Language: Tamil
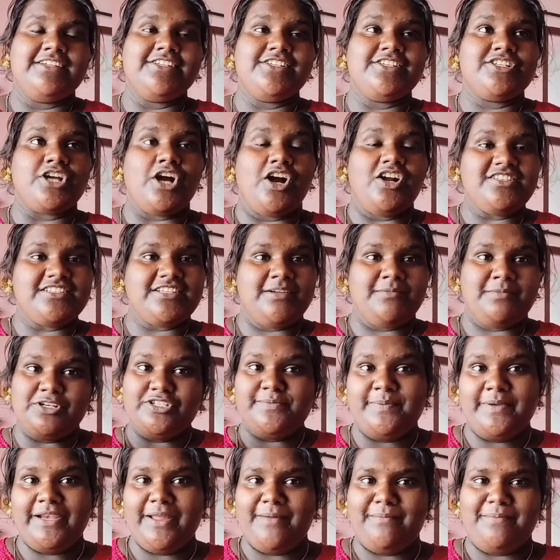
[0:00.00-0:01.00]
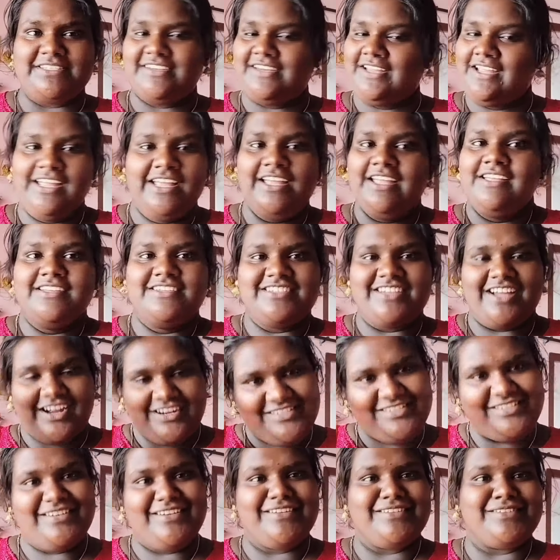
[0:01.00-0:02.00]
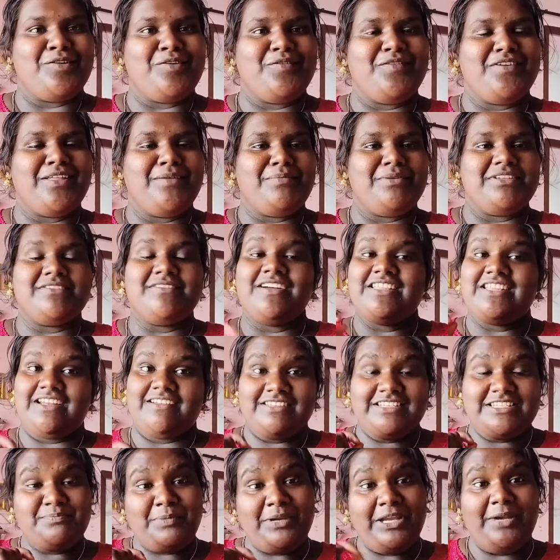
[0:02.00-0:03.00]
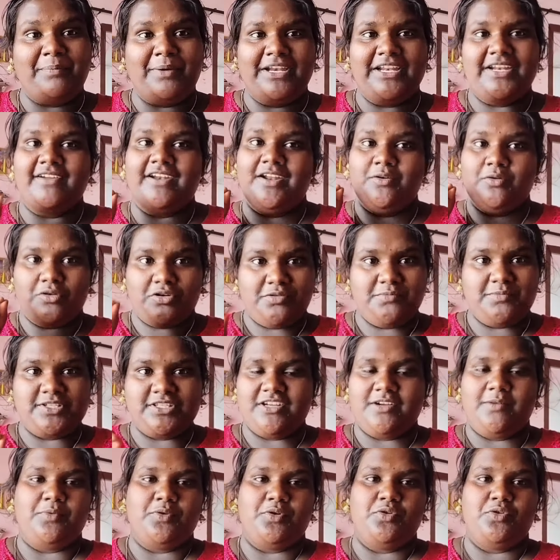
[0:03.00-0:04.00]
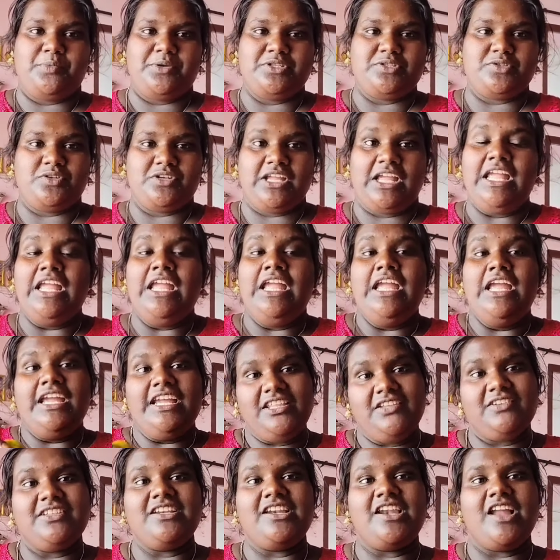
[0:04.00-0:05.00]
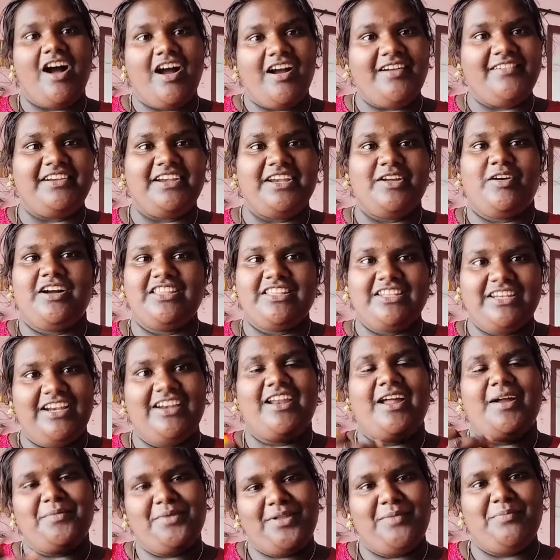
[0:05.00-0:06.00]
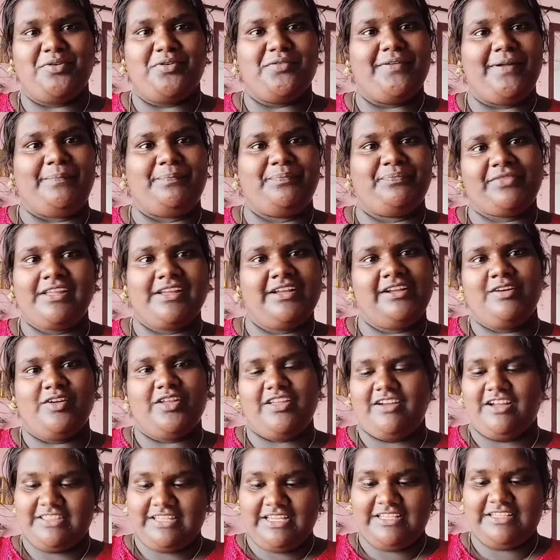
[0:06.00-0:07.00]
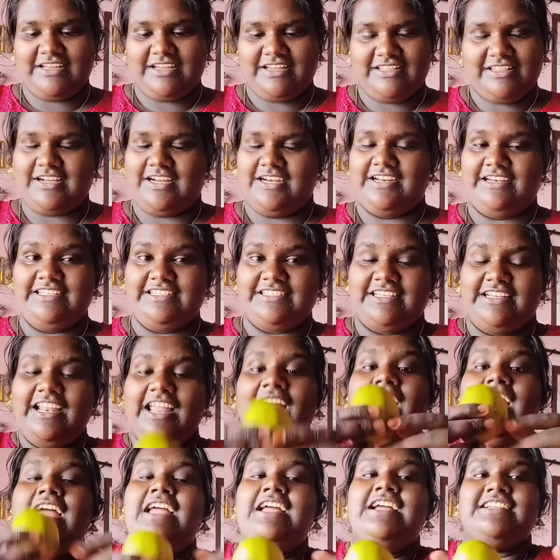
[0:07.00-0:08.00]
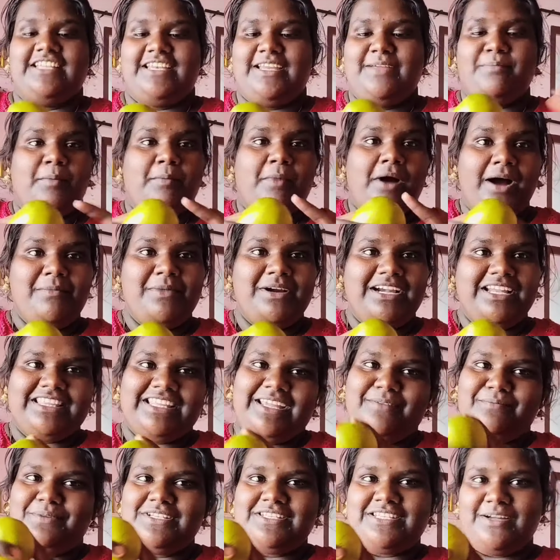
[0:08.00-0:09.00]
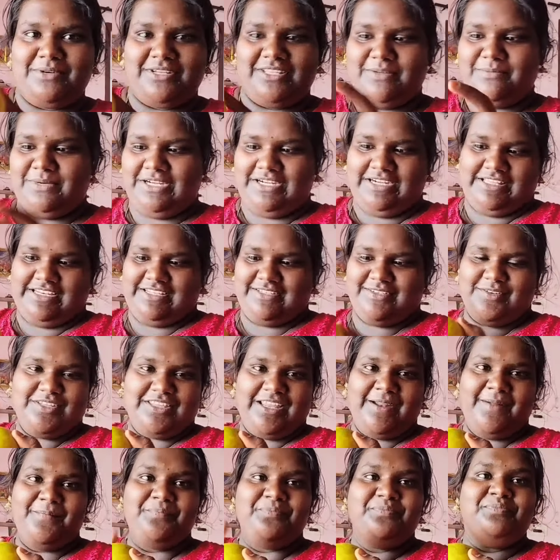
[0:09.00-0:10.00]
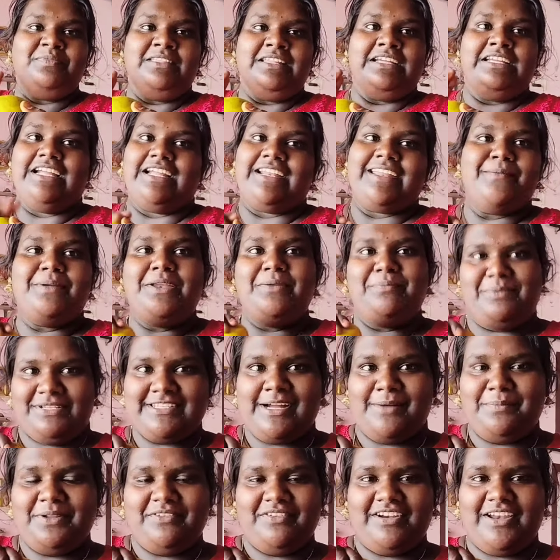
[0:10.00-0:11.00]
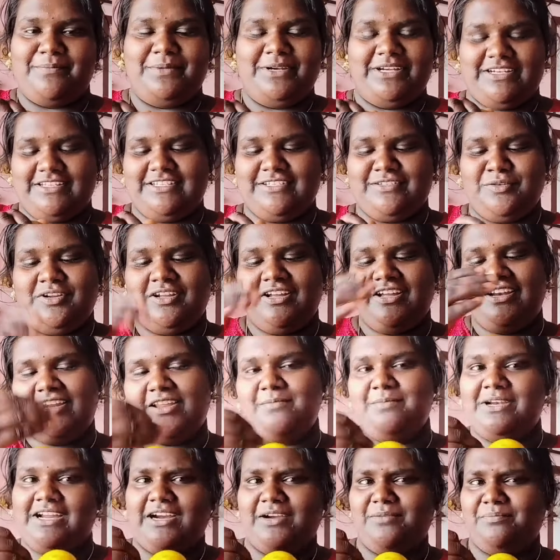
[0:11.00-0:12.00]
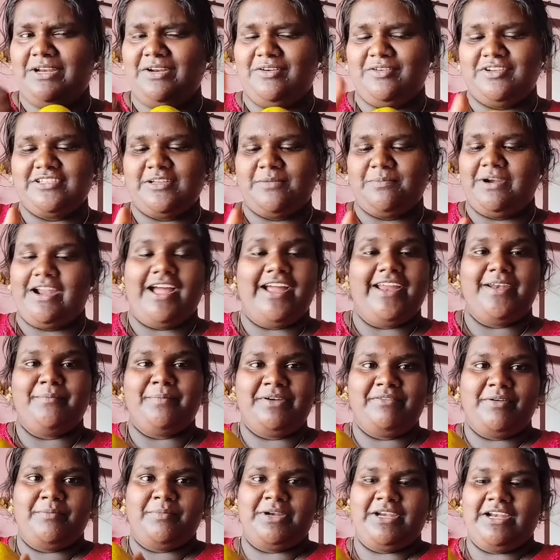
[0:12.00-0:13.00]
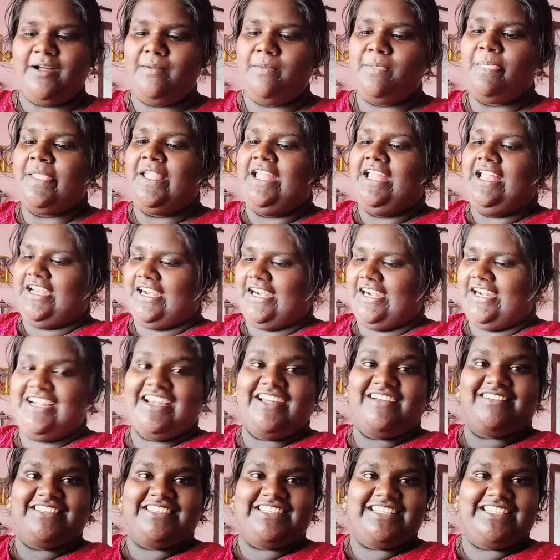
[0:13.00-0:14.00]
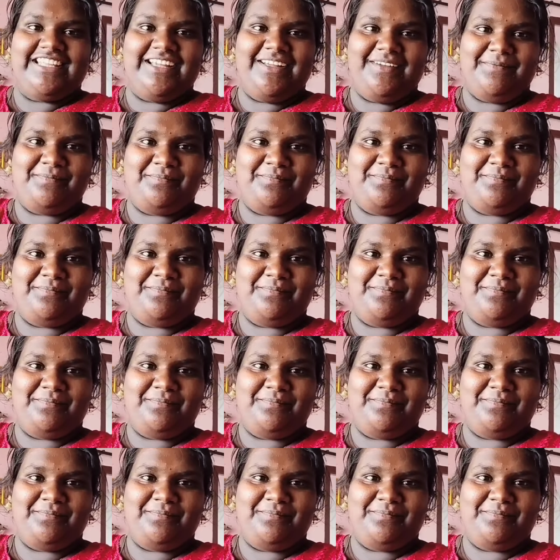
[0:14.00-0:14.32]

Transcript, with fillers: ஷார்ட்ஸில் மட்டும் ஸ்பீடாக பேசுகிறேன் ஷார்ட்ஸ்லேயே நான் ஸ்லோவாக தான் பேசுவேன் அதை நான் வந்து ஸ்பீட் பண்ணிடுவேன் ஒரு நிமிஷத்துக்கு போகணும் அப்படின்னு சொல்லிட்டு இது வந்து லாங் வீடியோ அதனால நான் அப்படியே போடுவேன் ஓகே அதை இதுக்கான ரீசன் சரி இப்போ மாம்பழத்தை எப்படி சாப்பிடுது அப்படின்றத நான் சொல்லித்தரேன் நிறைய பேர் இப்படி சாப்பிட்டீங்களா அப்படின்றத சொல்லுங்கள் நிறைய பேர் கட் பண்ணி கூட சாப்பிடணும் என்ன பண்ணுவேன் அப்படின்னா நல்லா வந்து இதை